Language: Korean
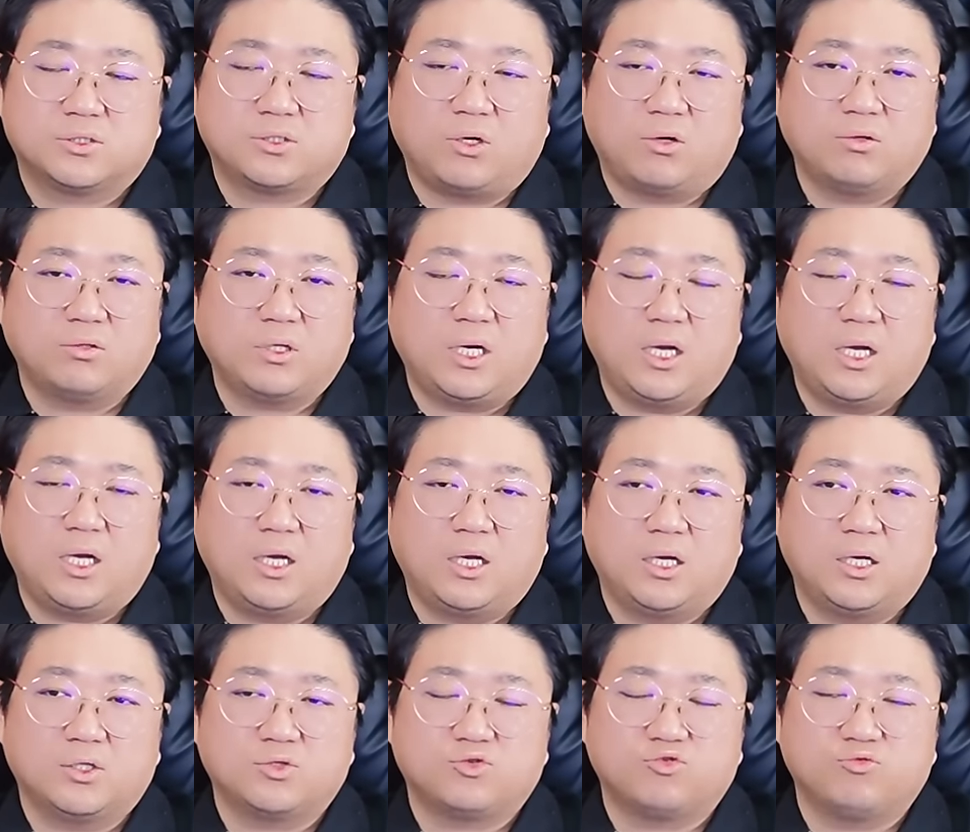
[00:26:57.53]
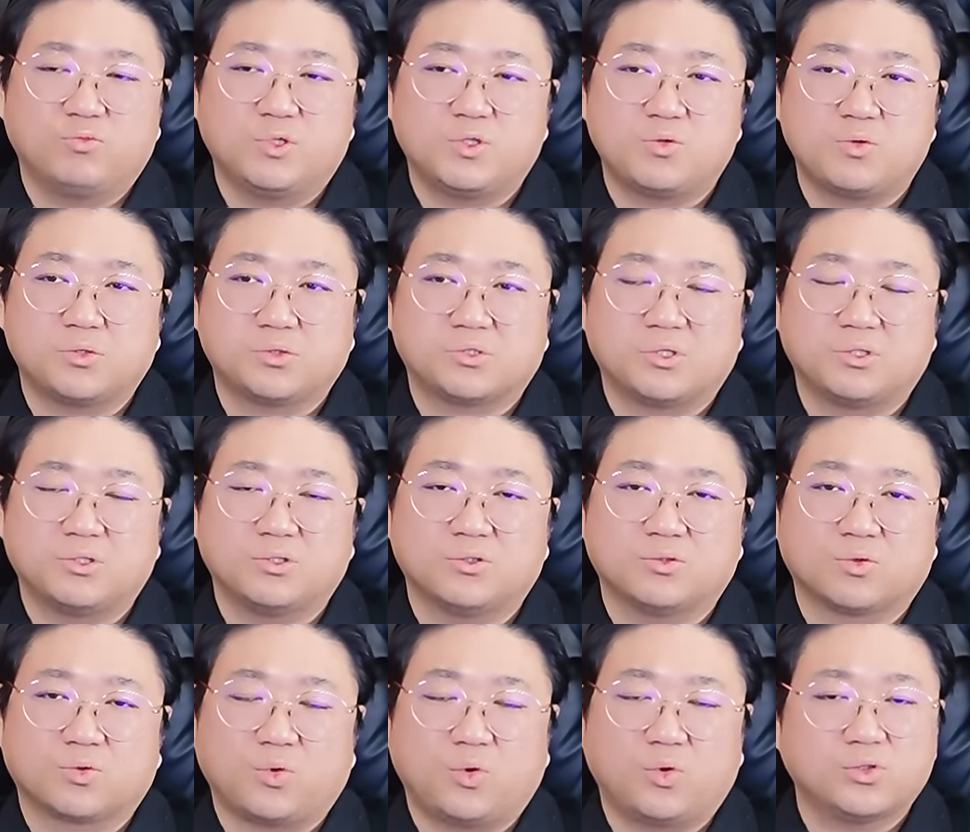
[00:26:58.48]
청라
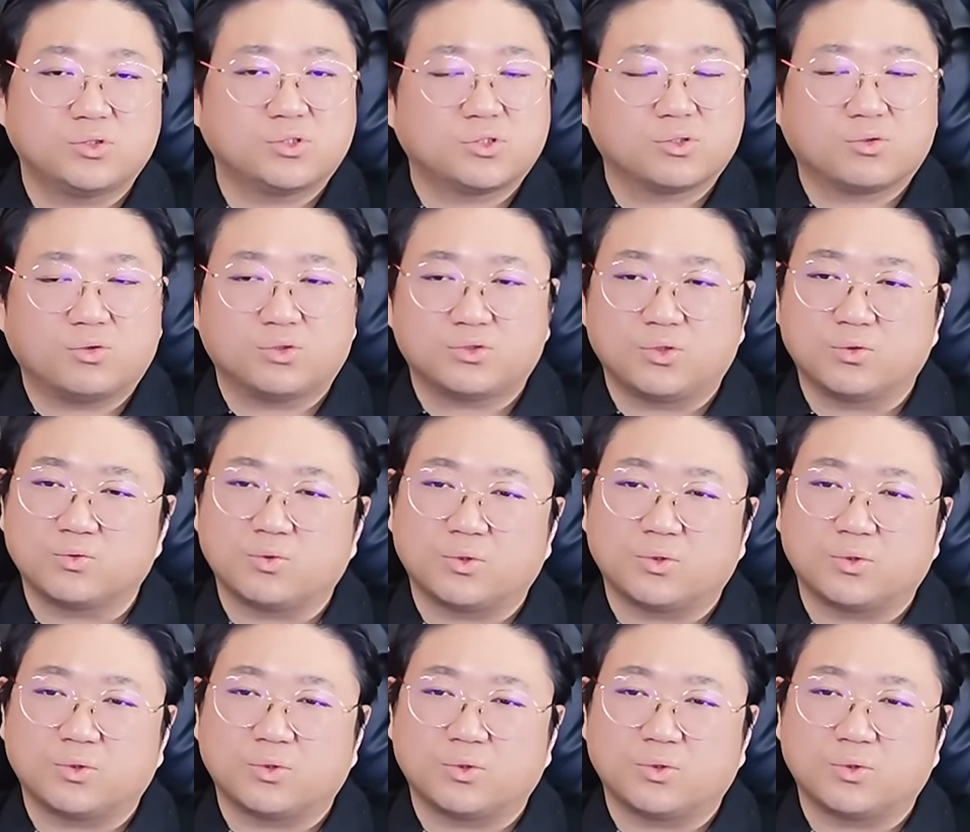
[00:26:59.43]
주민으로서는 코스트코